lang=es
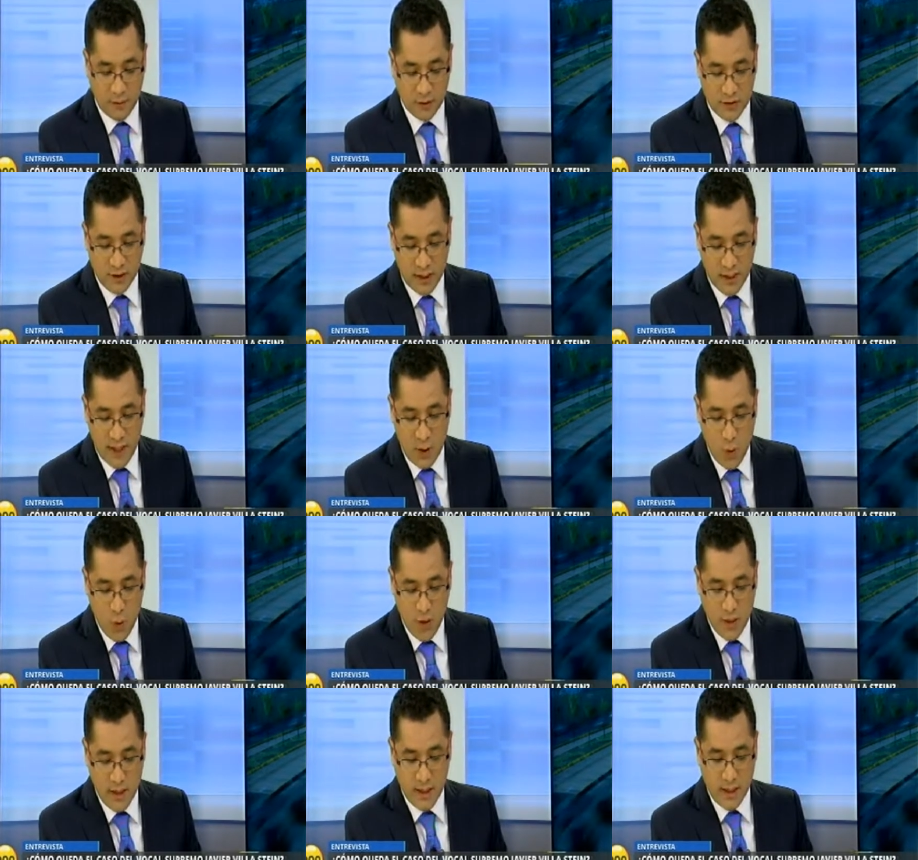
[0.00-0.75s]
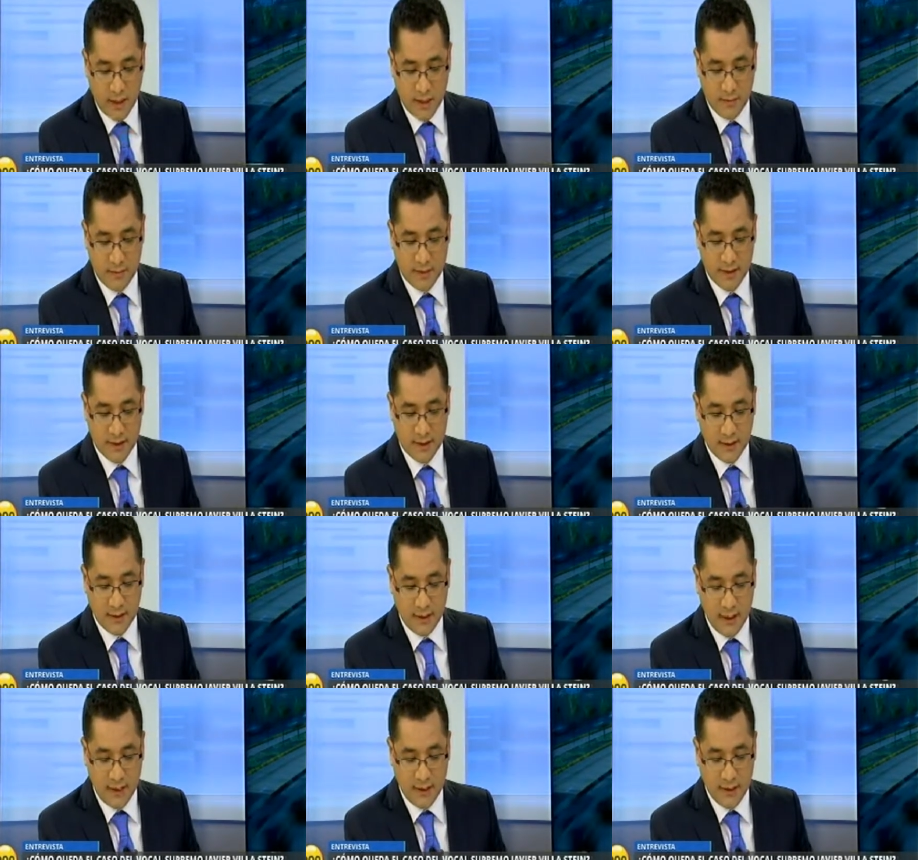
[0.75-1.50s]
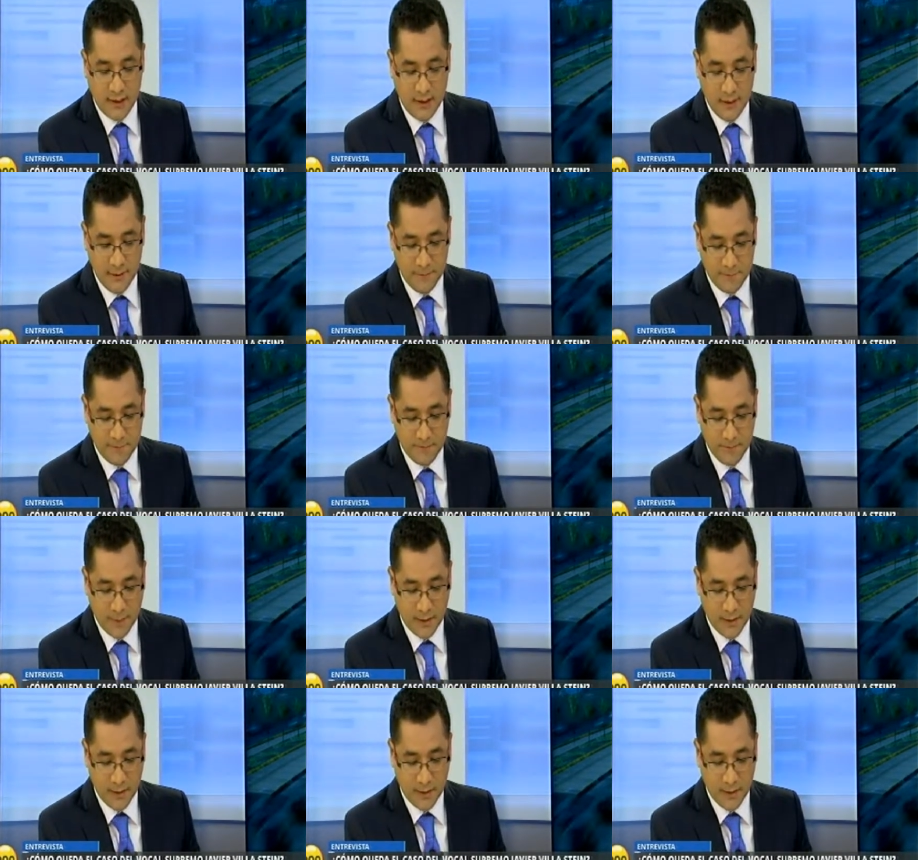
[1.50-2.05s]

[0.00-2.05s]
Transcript: por ser la única representante